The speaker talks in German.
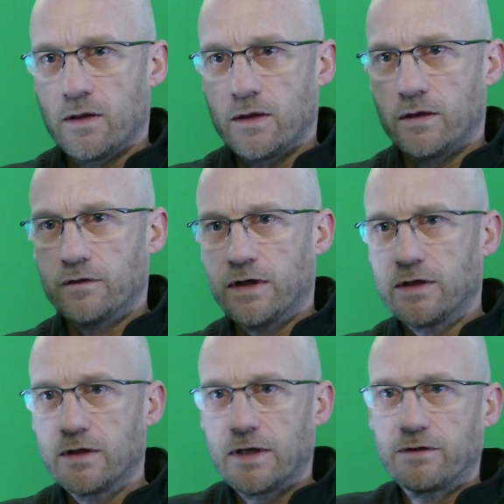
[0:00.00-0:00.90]
Ihr
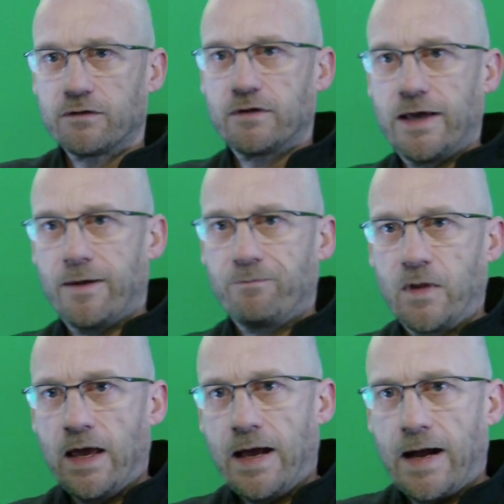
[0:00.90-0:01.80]
seht, es ist leer.
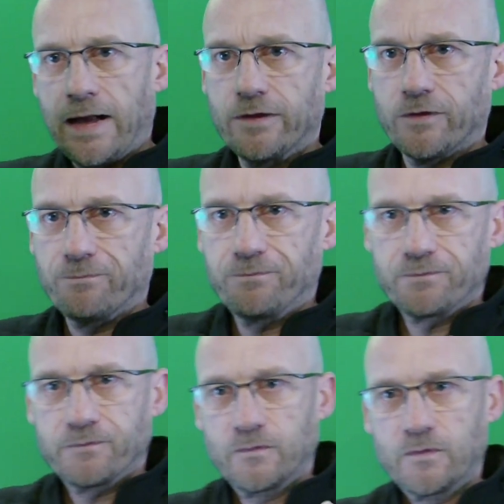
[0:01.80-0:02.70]
Also,
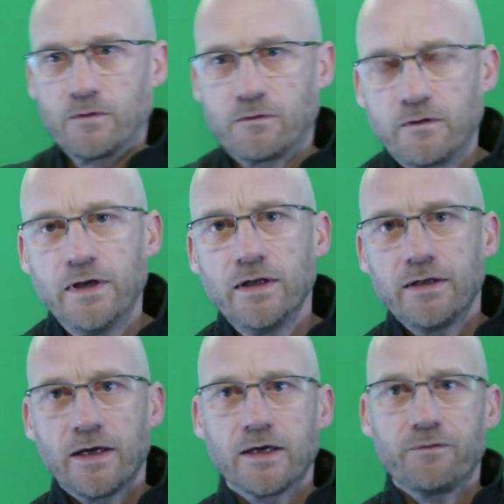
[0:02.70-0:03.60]
Ziel
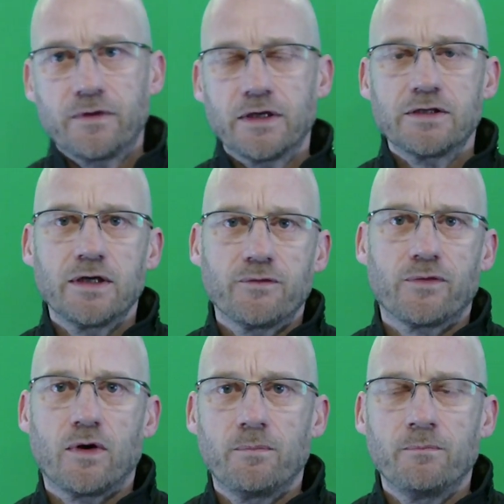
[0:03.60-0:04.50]
der Grifftechnik
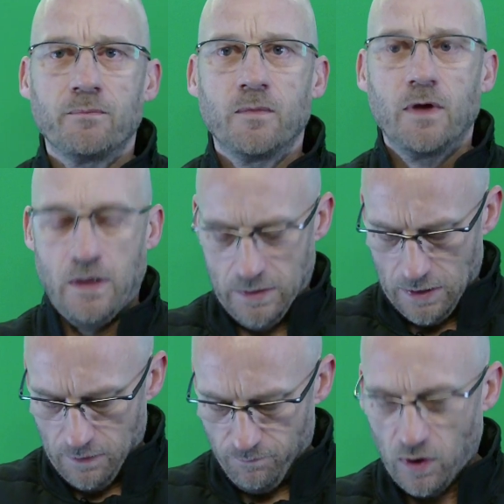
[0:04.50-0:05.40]
vom
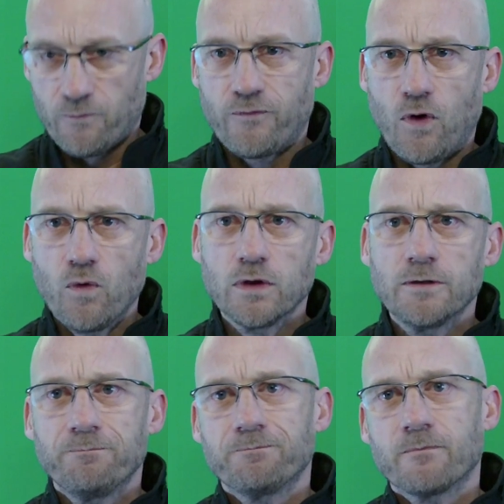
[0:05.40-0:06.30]
Bob
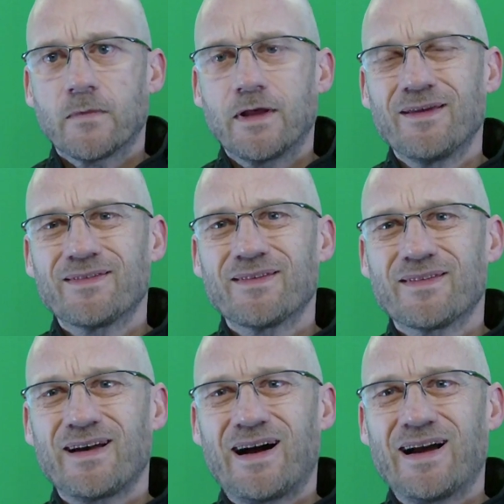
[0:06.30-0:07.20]
Vogel ist
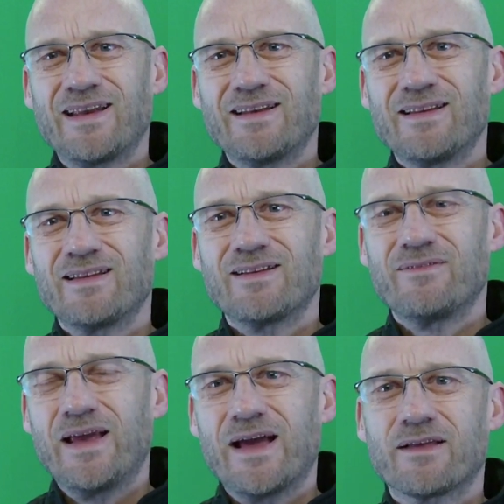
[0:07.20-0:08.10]
es, ein,
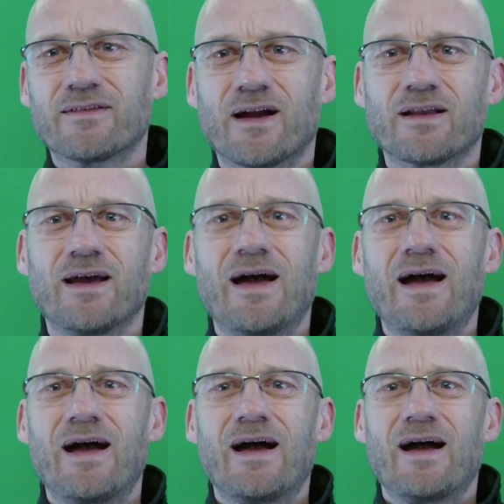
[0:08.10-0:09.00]
wie er sagt,
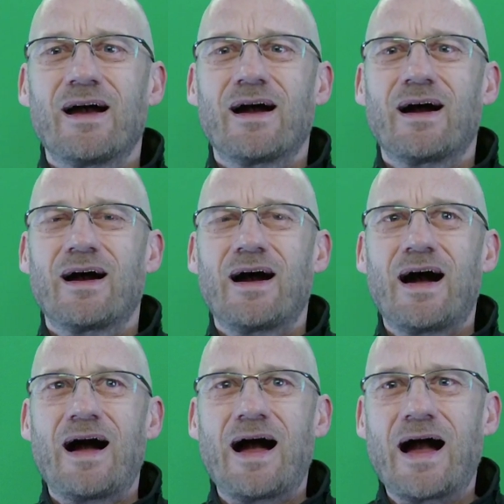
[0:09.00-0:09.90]

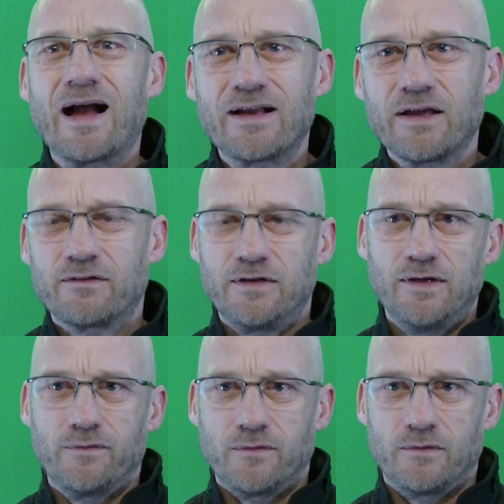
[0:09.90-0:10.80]

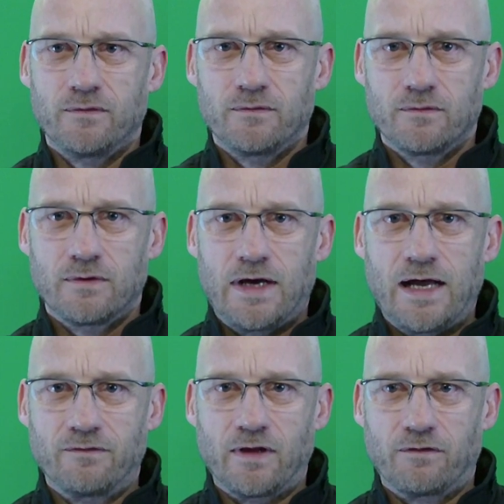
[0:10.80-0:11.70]
aggressiven
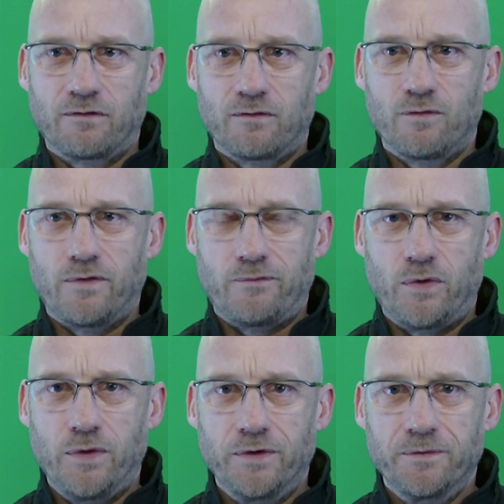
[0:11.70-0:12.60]
Ansatz zu
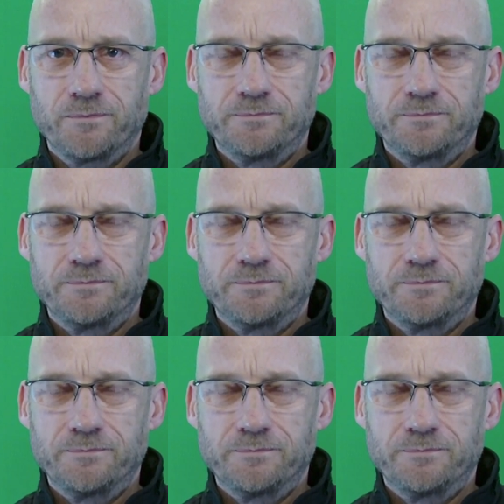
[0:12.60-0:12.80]
verfolgen.